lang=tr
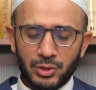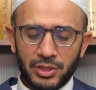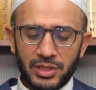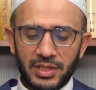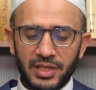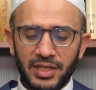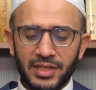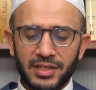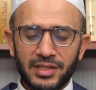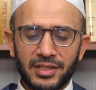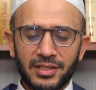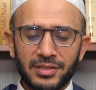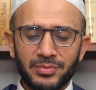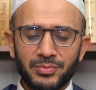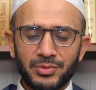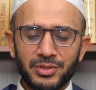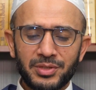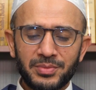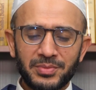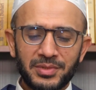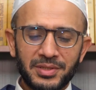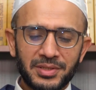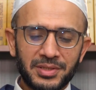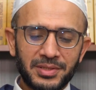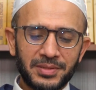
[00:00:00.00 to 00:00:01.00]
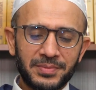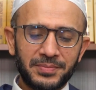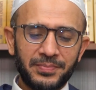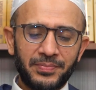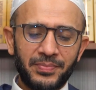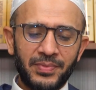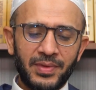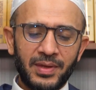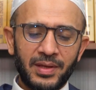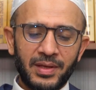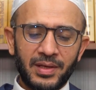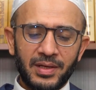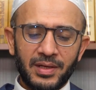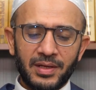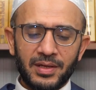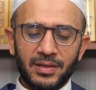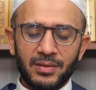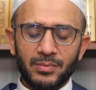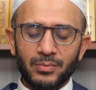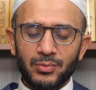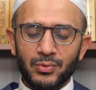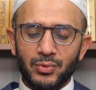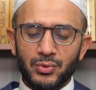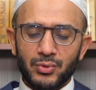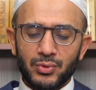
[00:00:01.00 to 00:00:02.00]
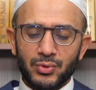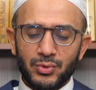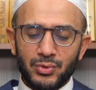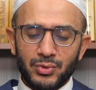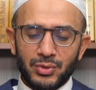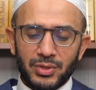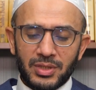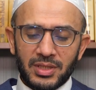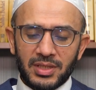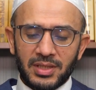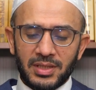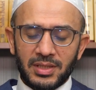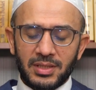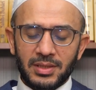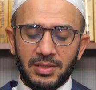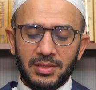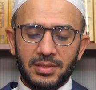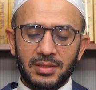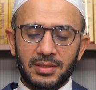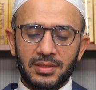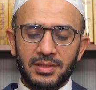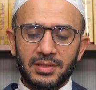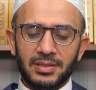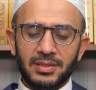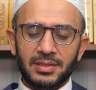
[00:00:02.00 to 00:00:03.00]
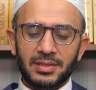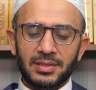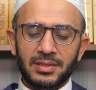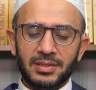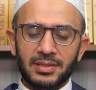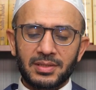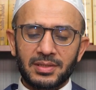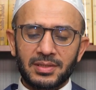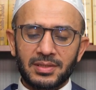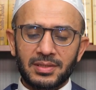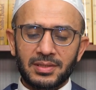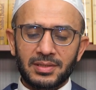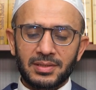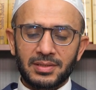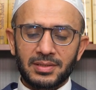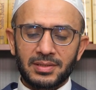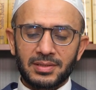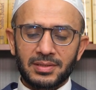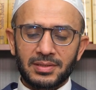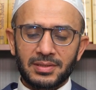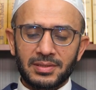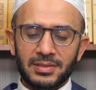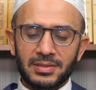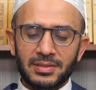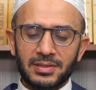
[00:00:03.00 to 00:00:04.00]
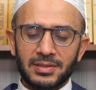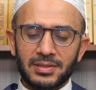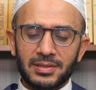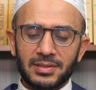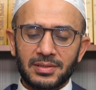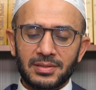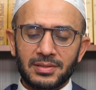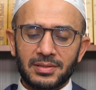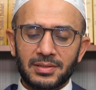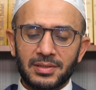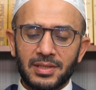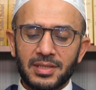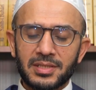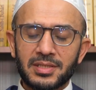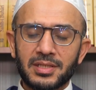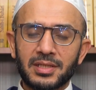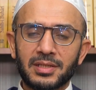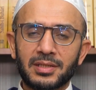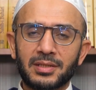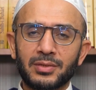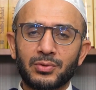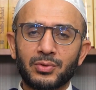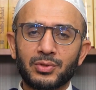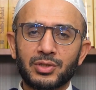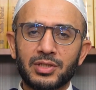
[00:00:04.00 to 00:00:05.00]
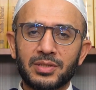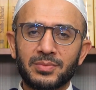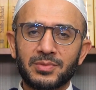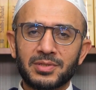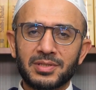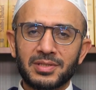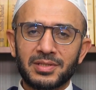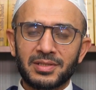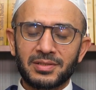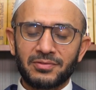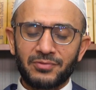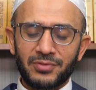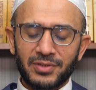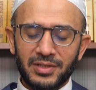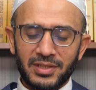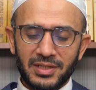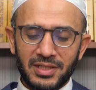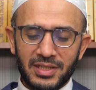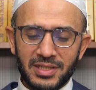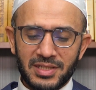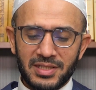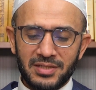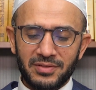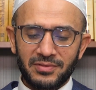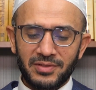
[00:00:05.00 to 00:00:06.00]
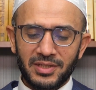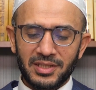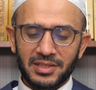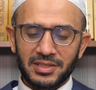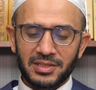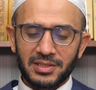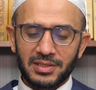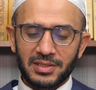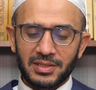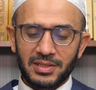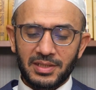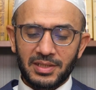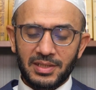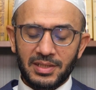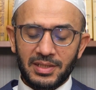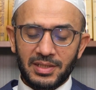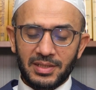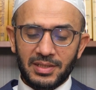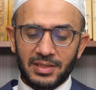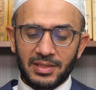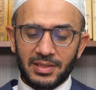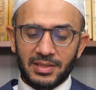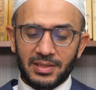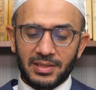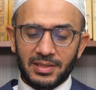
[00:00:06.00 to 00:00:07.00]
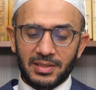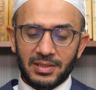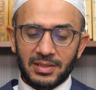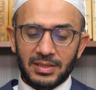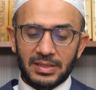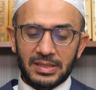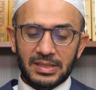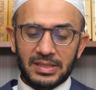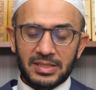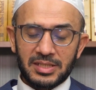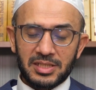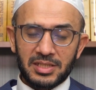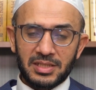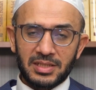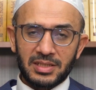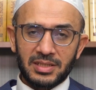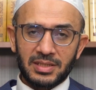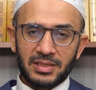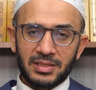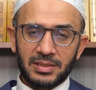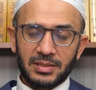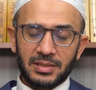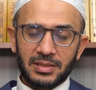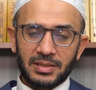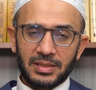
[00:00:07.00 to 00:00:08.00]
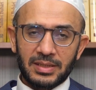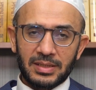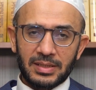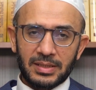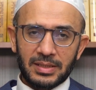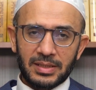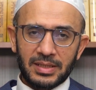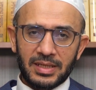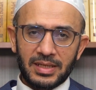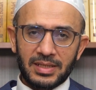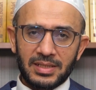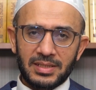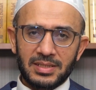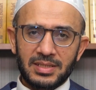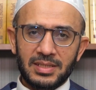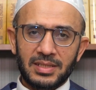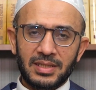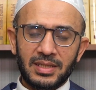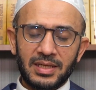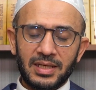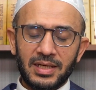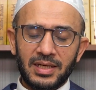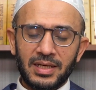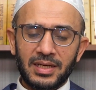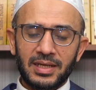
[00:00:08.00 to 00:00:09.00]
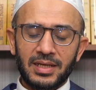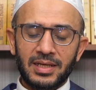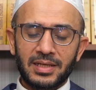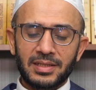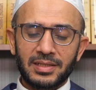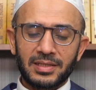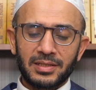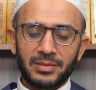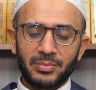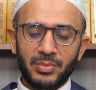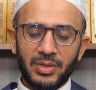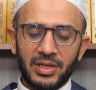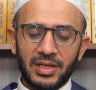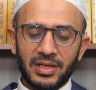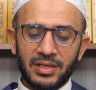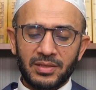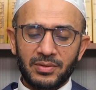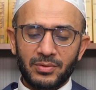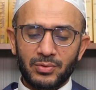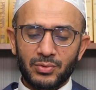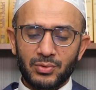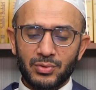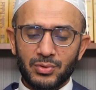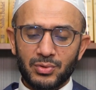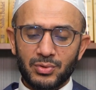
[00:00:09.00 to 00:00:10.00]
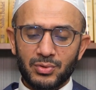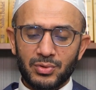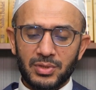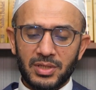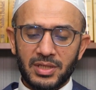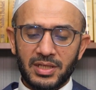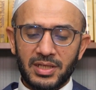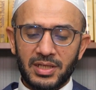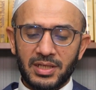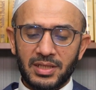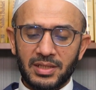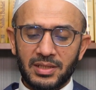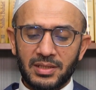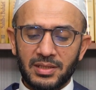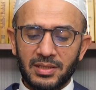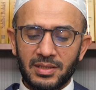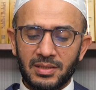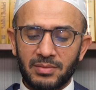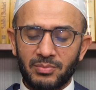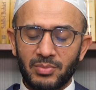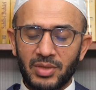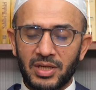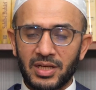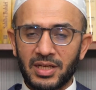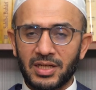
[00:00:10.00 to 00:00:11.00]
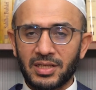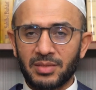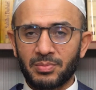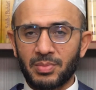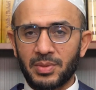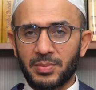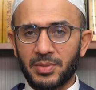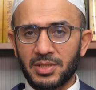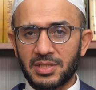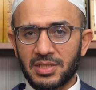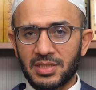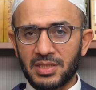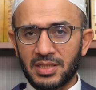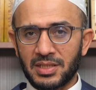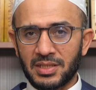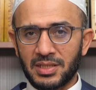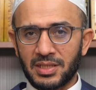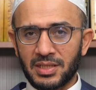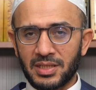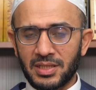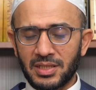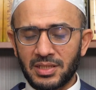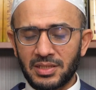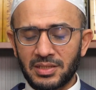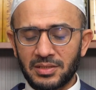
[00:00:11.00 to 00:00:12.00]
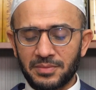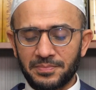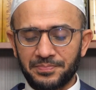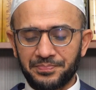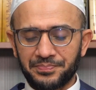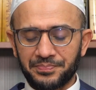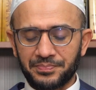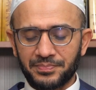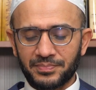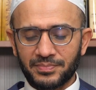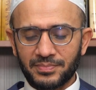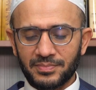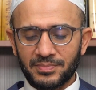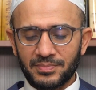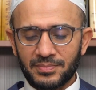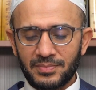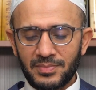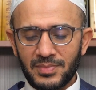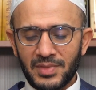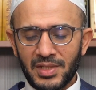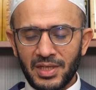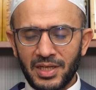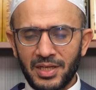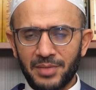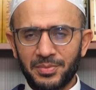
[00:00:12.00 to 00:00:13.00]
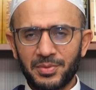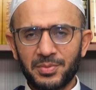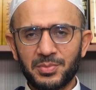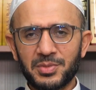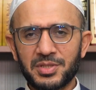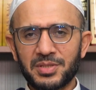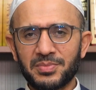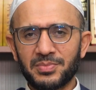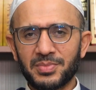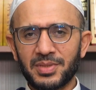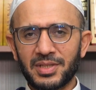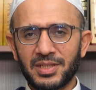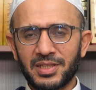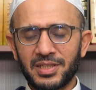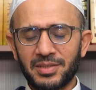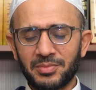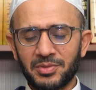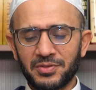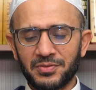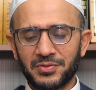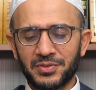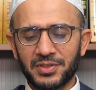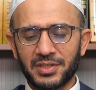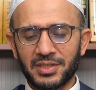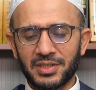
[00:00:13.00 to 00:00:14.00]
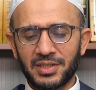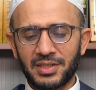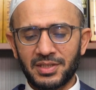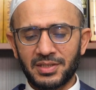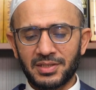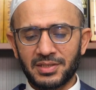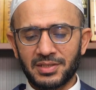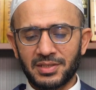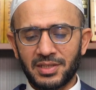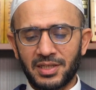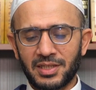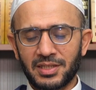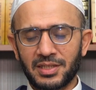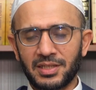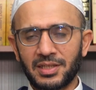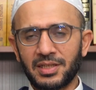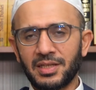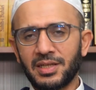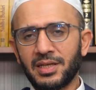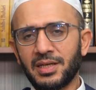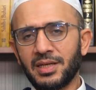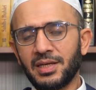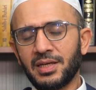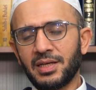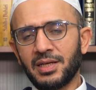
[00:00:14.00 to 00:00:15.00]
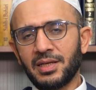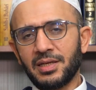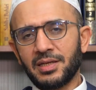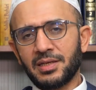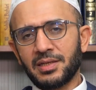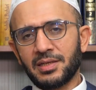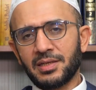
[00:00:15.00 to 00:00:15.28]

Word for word: Daha önce de anlatmışımdır. Bu hususta e, Nasrettin hocamızın fıkrası var. Kişinin kendisini ilgilendirmeyen hususlara meyletmemesine dair hepimizin bildiği bir fıkradır. Hani